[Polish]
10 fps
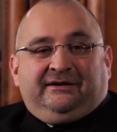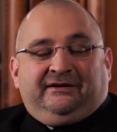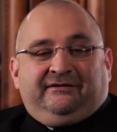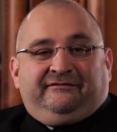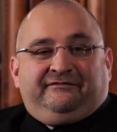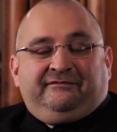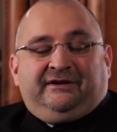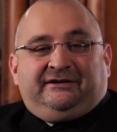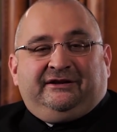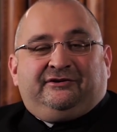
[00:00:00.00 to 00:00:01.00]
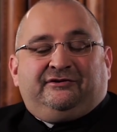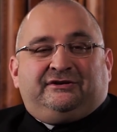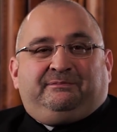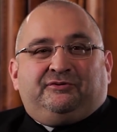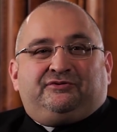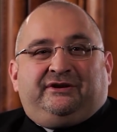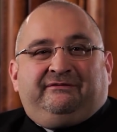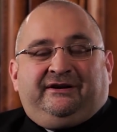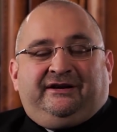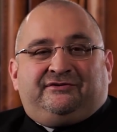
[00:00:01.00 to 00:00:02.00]
Y, na tej drodze
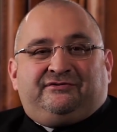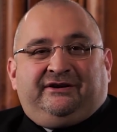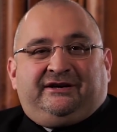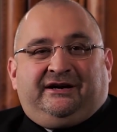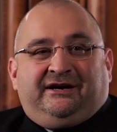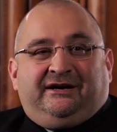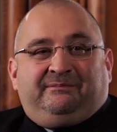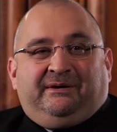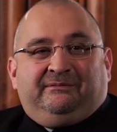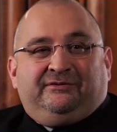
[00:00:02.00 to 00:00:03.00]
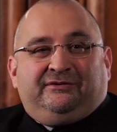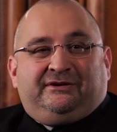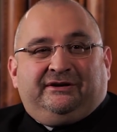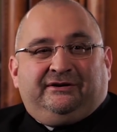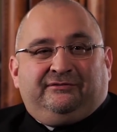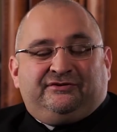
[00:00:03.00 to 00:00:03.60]
poszukiwania człowieka Pan Bóg y,